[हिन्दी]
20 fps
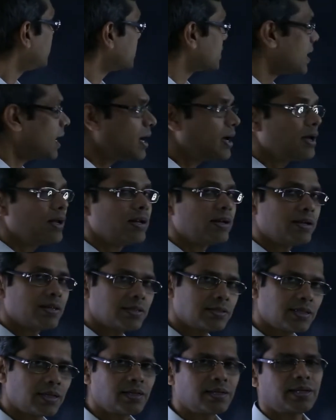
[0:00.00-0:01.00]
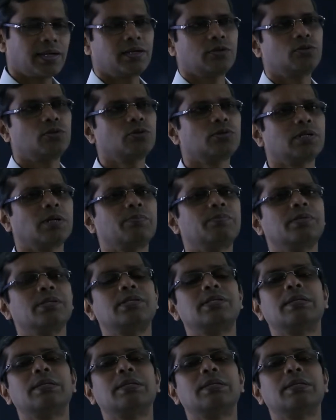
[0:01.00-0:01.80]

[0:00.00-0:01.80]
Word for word: इसका रिजल्टेंट जो सबसे